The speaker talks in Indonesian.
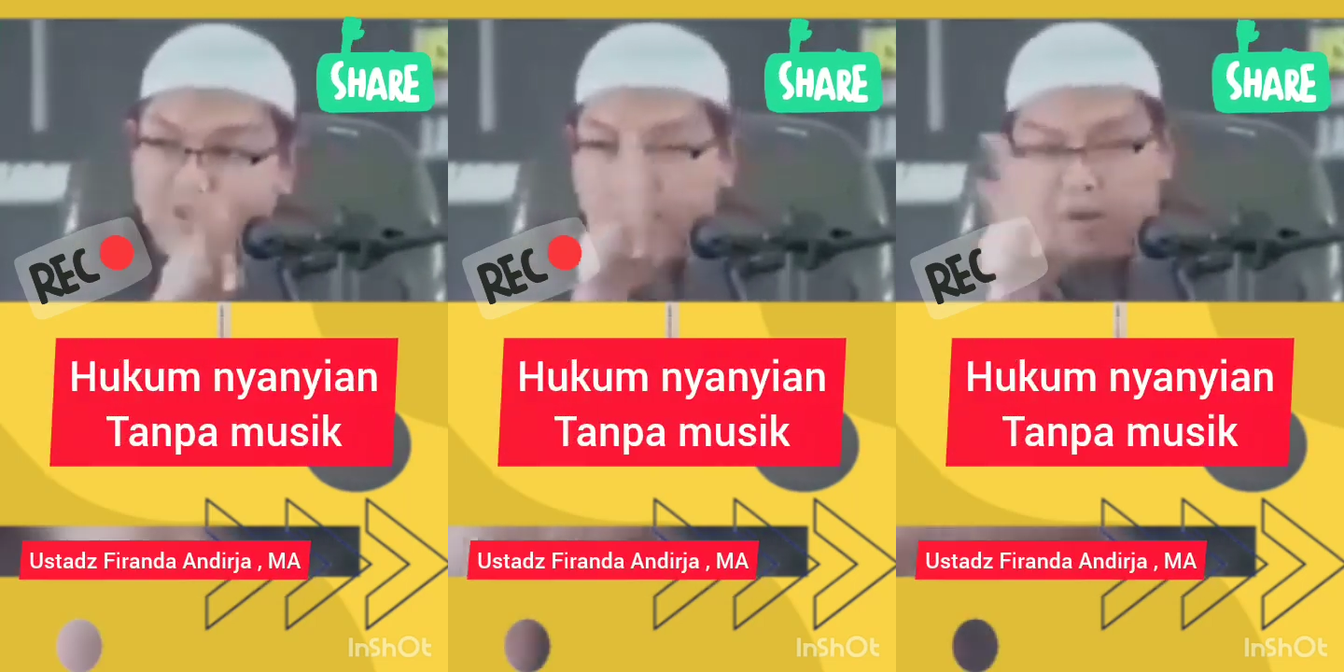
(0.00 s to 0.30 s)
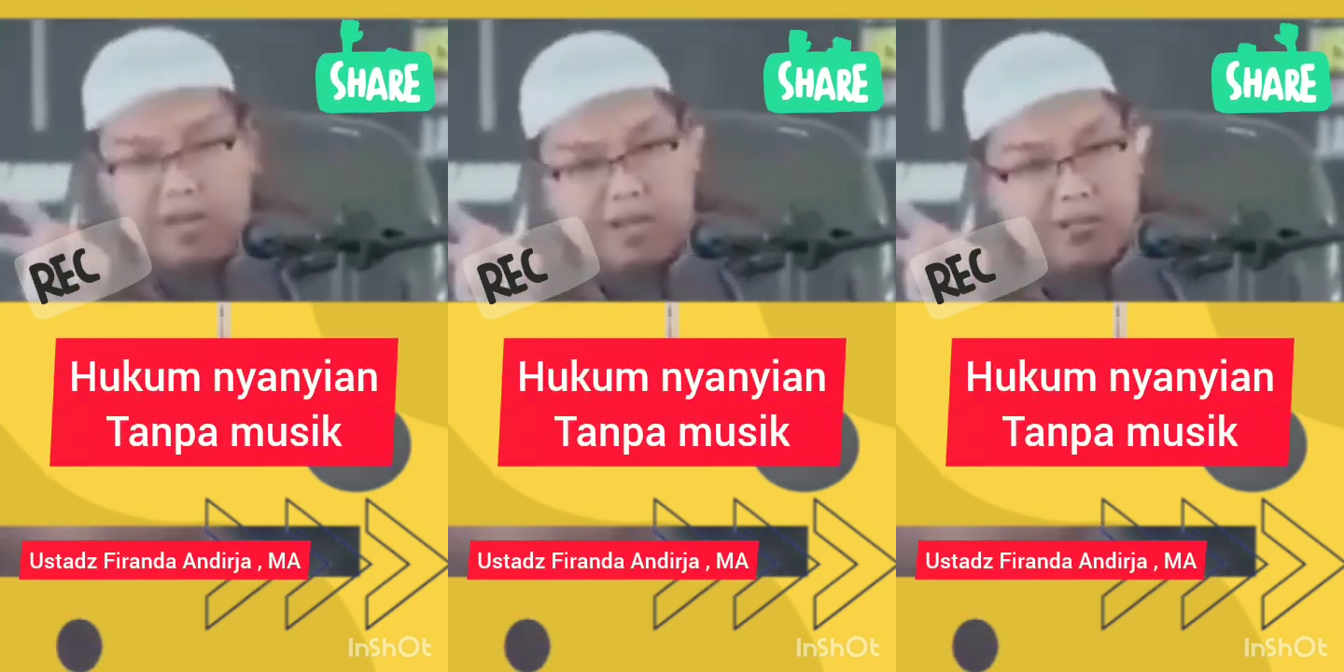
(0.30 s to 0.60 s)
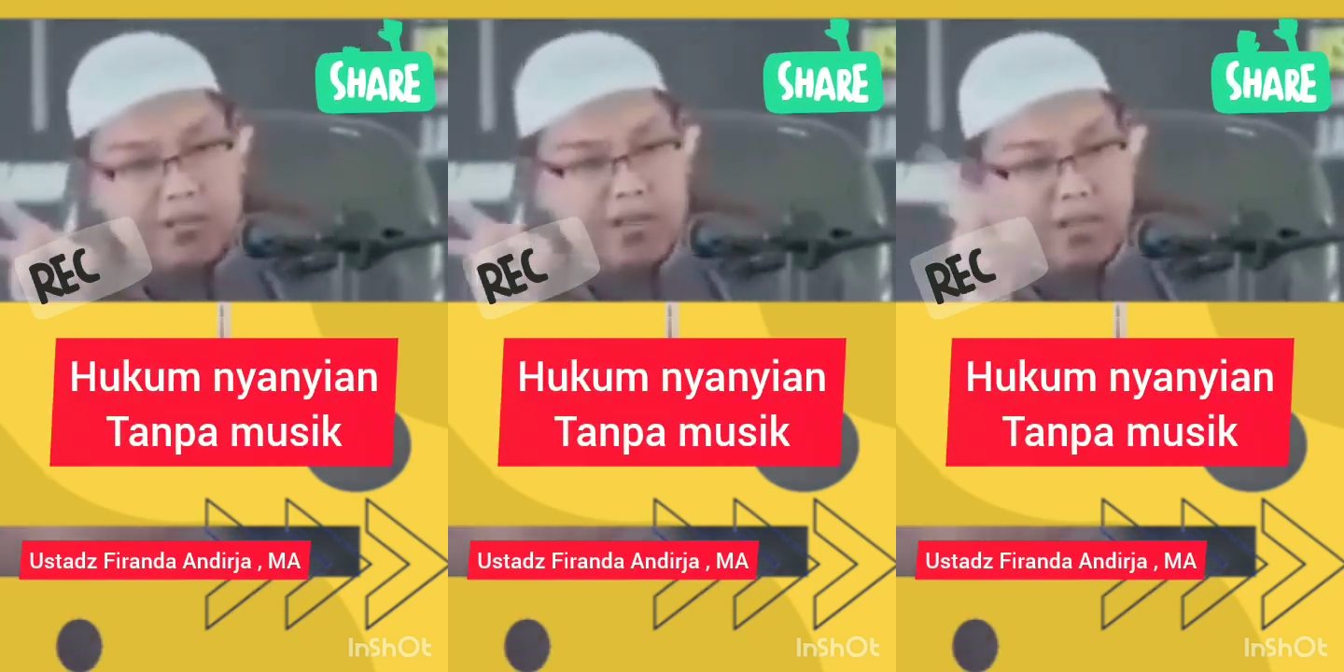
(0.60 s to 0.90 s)
Fatul
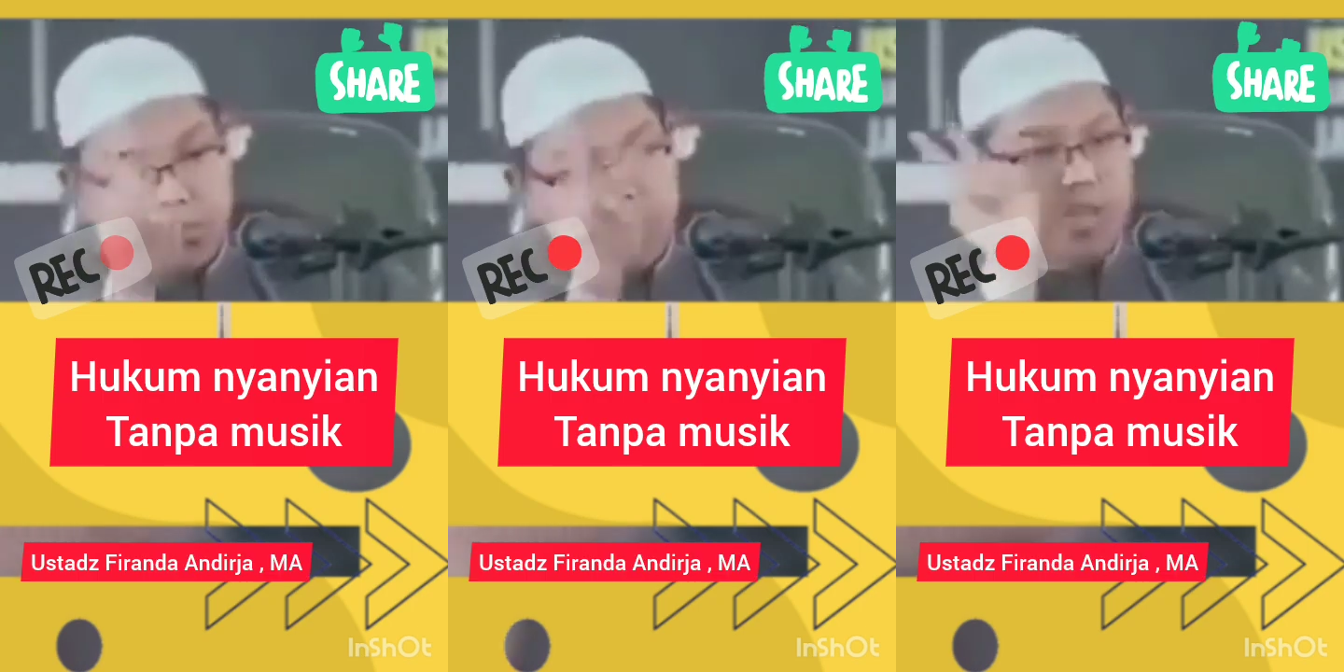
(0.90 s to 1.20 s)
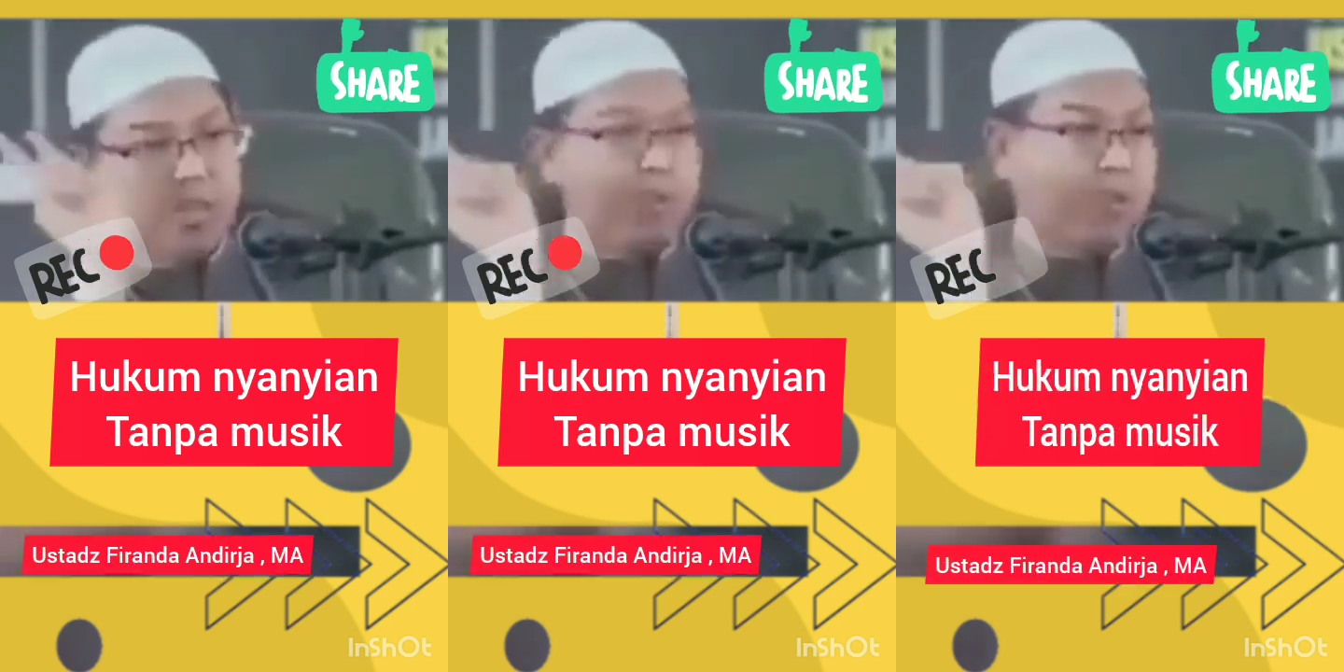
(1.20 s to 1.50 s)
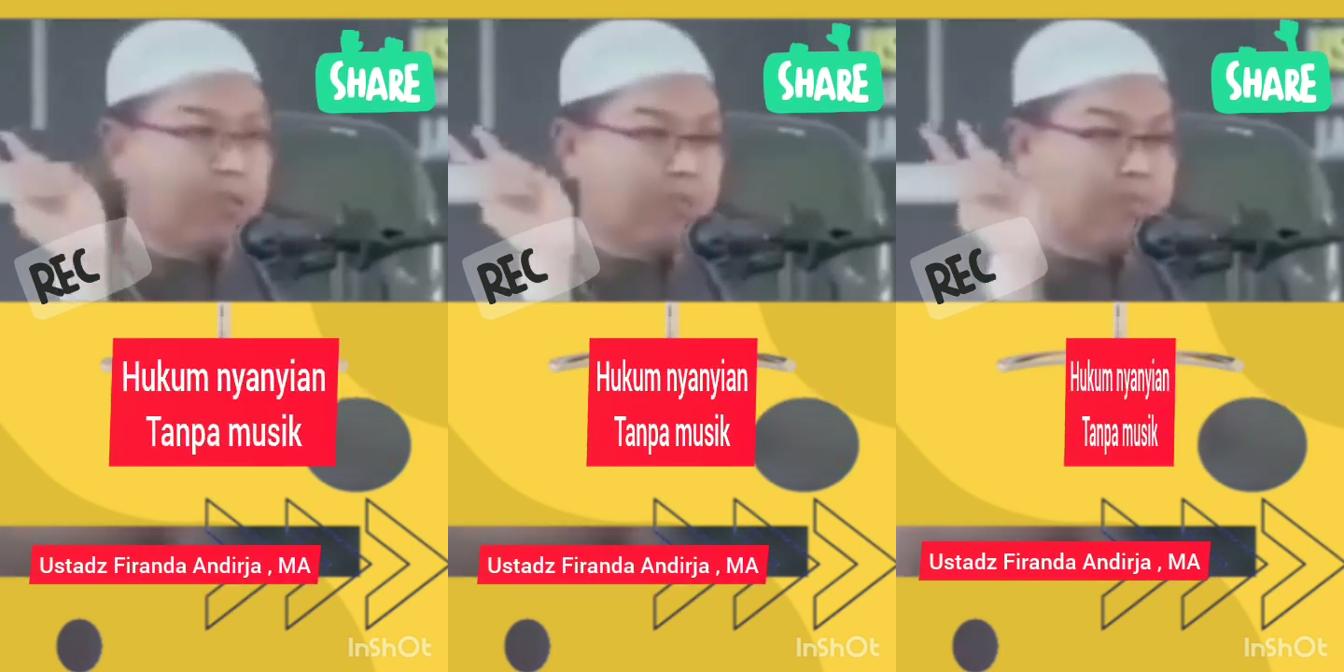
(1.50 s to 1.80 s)
Bari Ibnu Hajar Fatul Bari
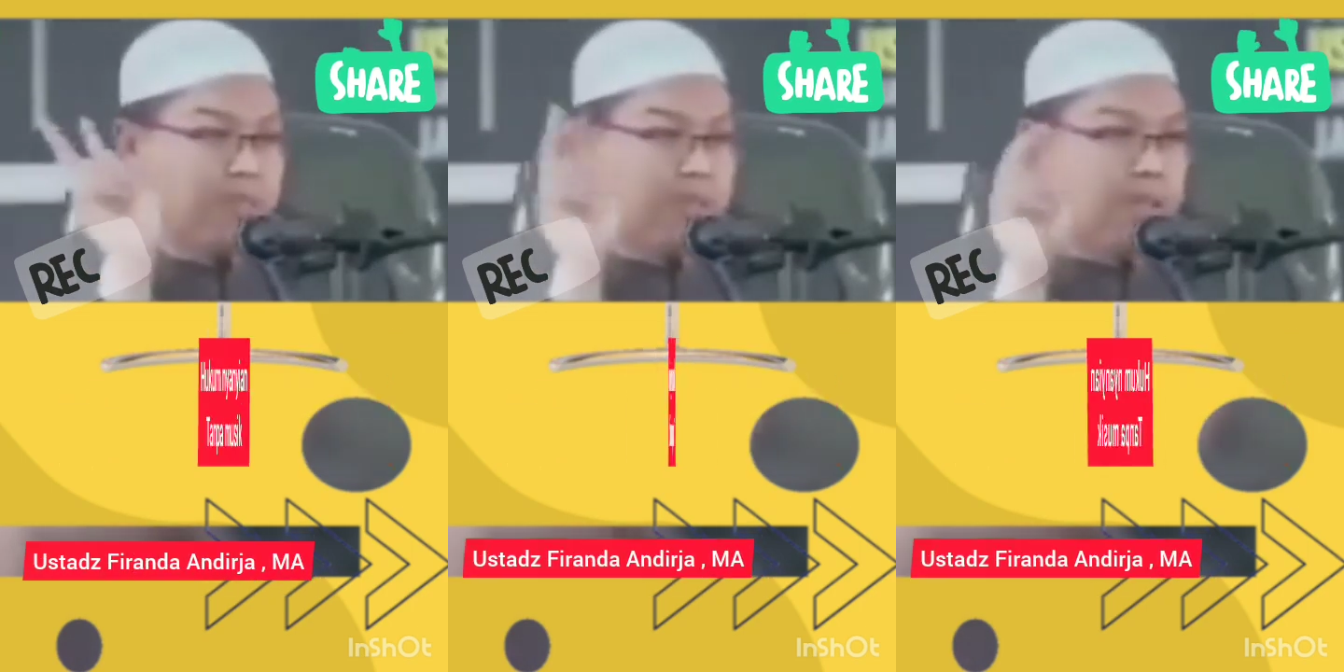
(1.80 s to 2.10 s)
Ibnu Rajab